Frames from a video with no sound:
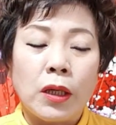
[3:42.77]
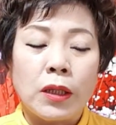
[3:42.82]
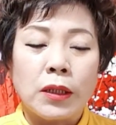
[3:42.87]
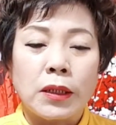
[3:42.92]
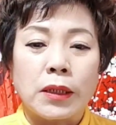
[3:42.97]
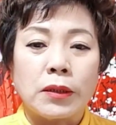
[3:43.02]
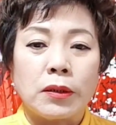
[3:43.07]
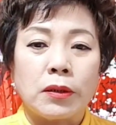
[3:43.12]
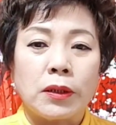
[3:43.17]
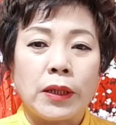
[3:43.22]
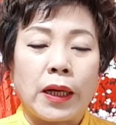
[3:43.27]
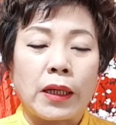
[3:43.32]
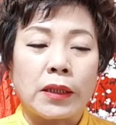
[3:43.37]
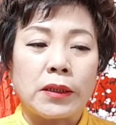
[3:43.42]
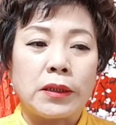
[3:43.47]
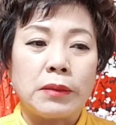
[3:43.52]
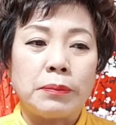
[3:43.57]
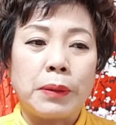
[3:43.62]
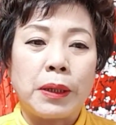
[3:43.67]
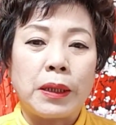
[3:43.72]
그래서 내가
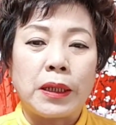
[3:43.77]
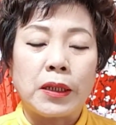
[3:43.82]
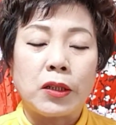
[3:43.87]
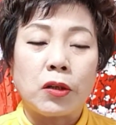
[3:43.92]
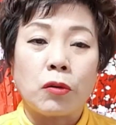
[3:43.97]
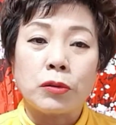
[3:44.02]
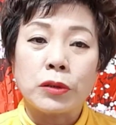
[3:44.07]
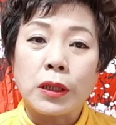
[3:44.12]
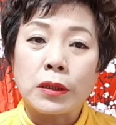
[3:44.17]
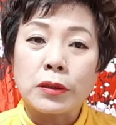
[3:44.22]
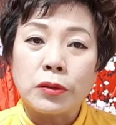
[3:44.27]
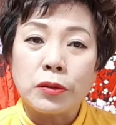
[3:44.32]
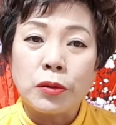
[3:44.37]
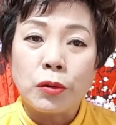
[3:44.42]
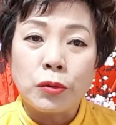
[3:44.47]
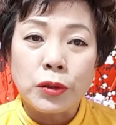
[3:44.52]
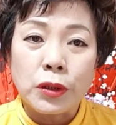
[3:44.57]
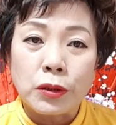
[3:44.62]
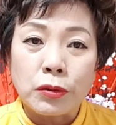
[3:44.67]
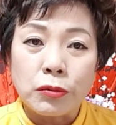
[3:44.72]
집안에
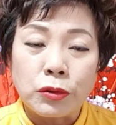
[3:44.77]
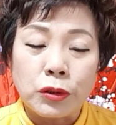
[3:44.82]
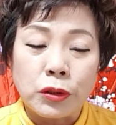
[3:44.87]
경사스러운 일도